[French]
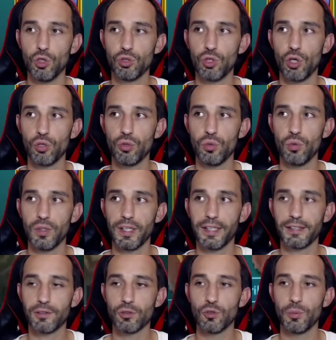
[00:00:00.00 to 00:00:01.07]
Autorion
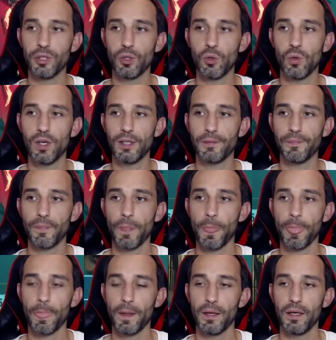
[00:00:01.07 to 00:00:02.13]
reste le numéro
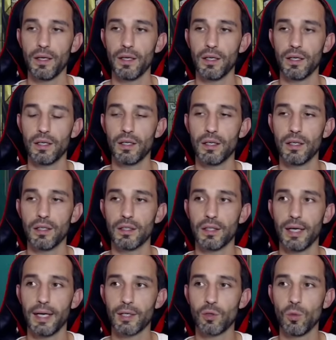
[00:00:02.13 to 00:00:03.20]
1,
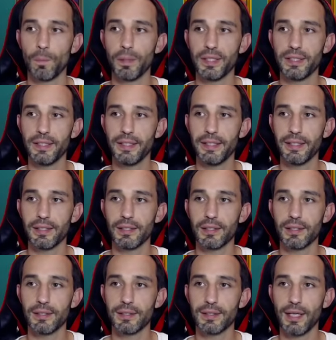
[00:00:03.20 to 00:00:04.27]
accompagné
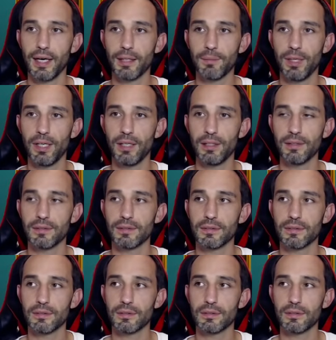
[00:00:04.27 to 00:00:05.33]
d'Arima
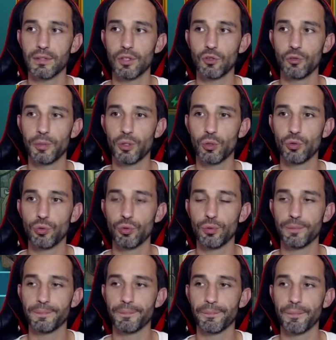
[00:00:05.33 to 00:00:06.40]
en numéro 2.